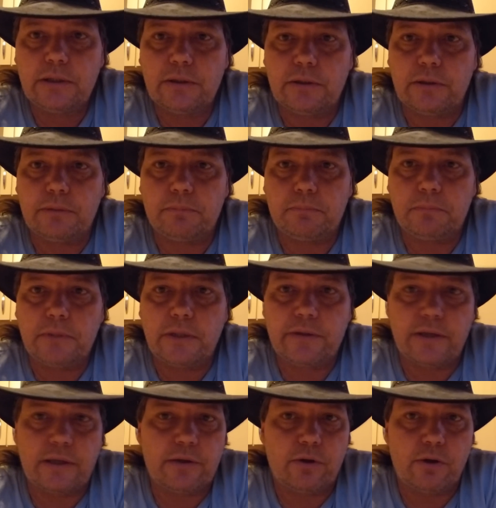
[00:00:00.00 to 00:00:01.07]
ähm, es
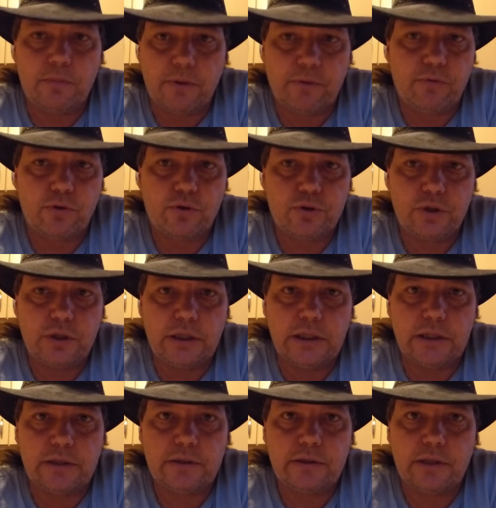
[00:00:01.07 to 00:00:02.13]
hat auch immer
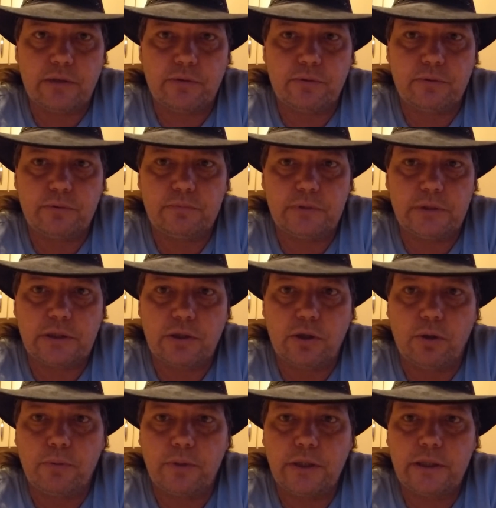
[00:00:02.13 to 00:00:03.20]
funktioniert. Also ich
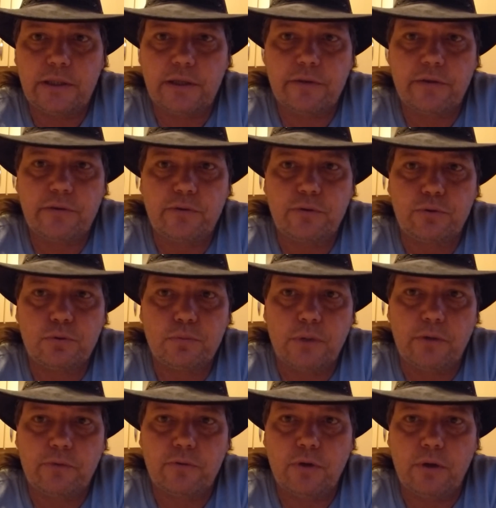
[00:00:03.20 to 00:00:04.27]
glaube nicht, dass das
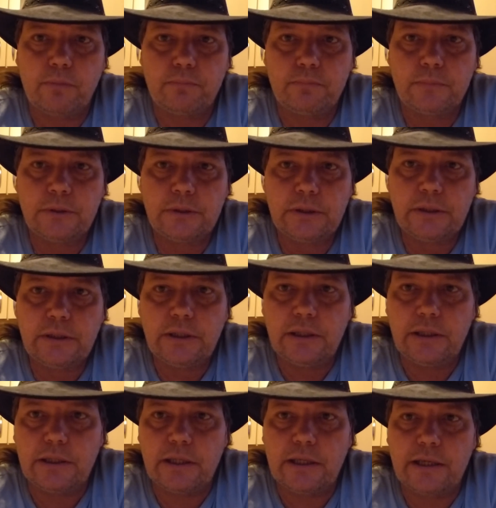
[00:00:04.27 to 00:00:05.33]
YouTube-Aufkommen
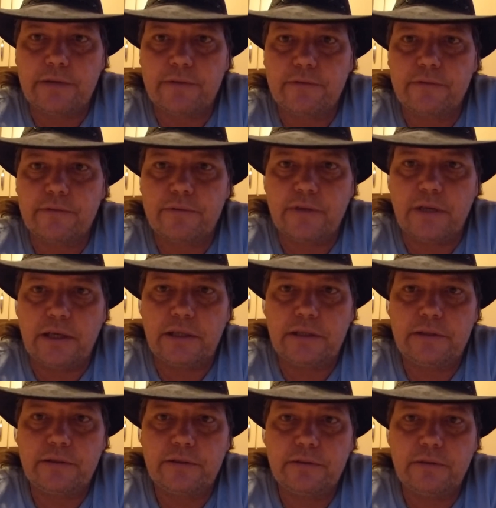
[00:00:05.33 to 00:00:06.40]
in der letzten
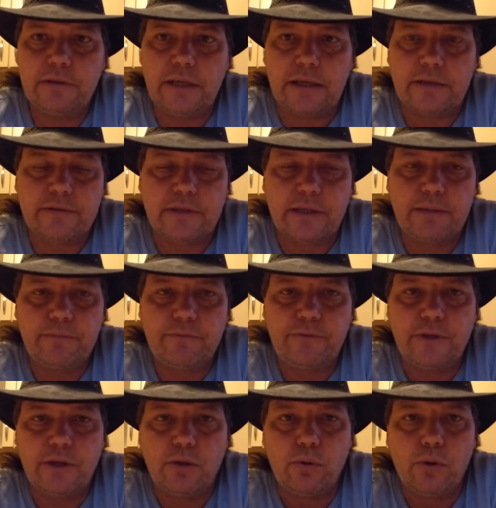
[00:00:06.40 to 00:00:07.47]
Zeit extrem
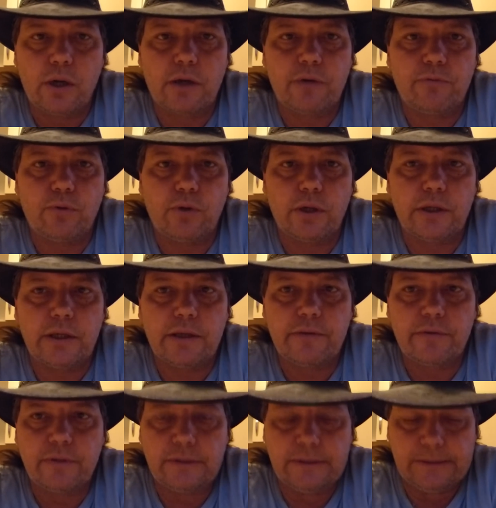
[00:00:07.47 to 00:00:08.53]
viel höher geworden ist.